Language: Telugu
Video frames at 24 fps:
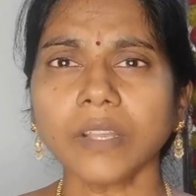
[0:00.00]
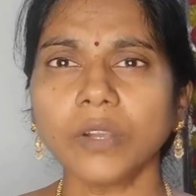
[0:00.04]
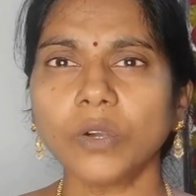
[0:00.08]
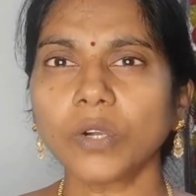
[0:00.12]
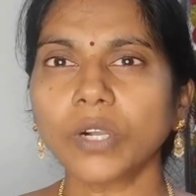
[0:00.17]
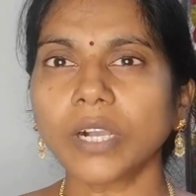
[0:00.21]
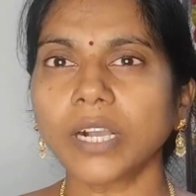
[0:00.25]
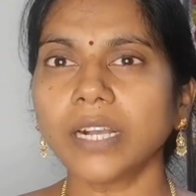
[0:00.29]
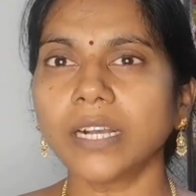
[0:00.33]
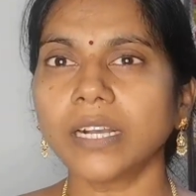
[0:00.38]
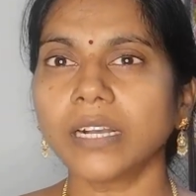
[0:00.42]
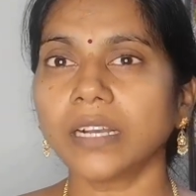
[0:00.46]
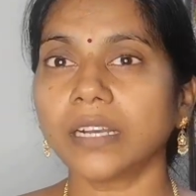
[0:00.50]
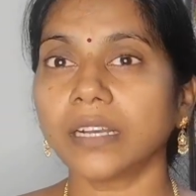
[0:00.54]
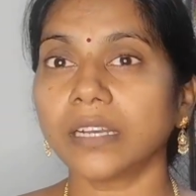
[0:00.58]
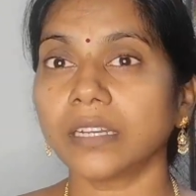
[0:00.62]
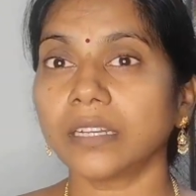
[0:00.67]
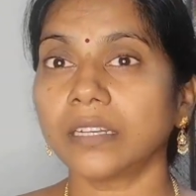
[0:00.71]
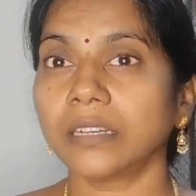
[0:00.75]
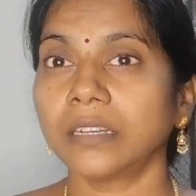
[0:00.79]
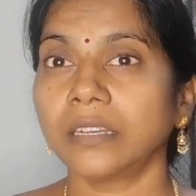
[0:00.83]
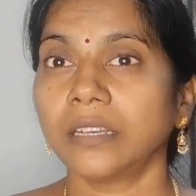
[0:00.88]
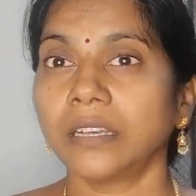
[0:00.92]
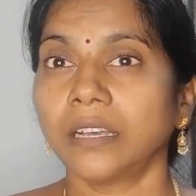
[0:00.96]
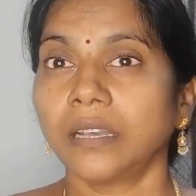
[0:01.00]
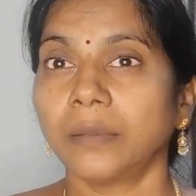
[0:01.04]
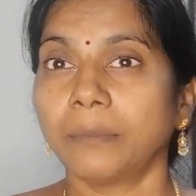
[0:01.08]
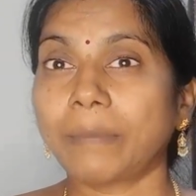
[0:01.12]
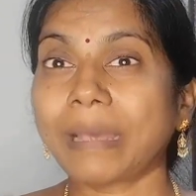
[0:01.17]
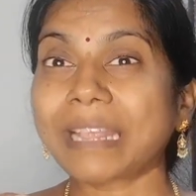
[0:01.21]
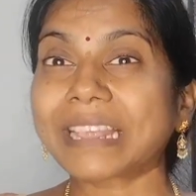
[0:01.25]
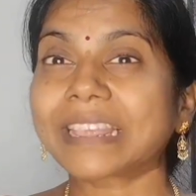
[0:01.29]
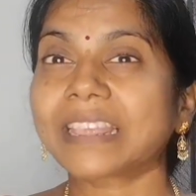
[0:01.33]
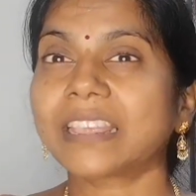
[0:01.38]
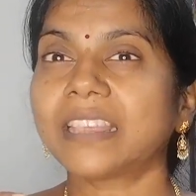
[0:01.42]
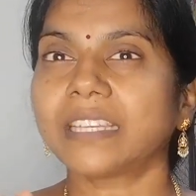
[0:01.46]
ఒక
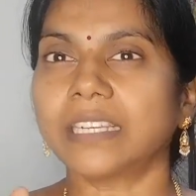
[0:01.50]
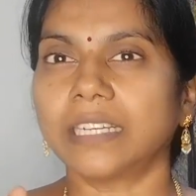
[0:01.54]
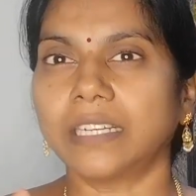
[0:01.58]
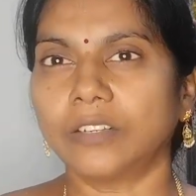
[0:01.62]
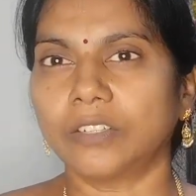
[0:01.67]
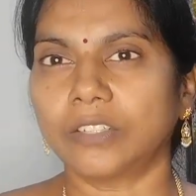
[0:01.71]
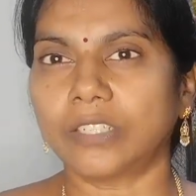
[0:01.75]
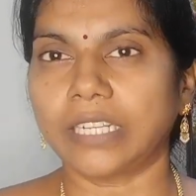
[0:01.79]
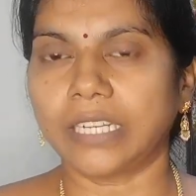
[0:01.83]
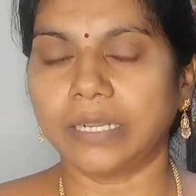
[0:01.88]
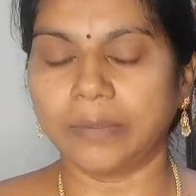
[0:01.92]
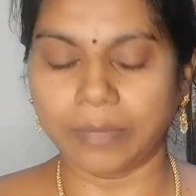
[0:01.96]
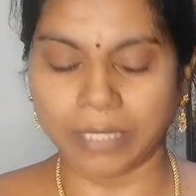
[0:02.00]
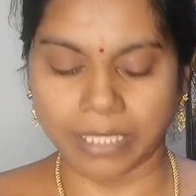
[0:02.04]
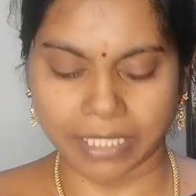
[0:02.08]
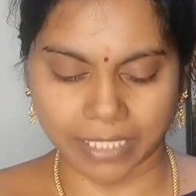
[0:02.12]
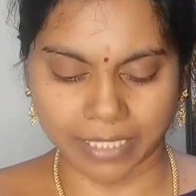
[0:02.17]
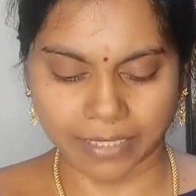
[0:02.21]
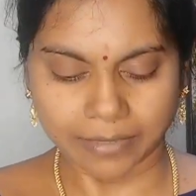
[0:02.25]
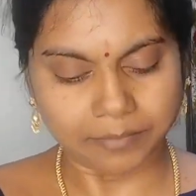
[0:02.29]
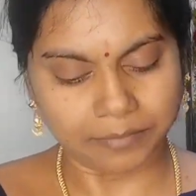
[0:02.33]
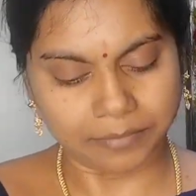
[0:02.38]
మెత్తగా ఉంటాయి అనమాట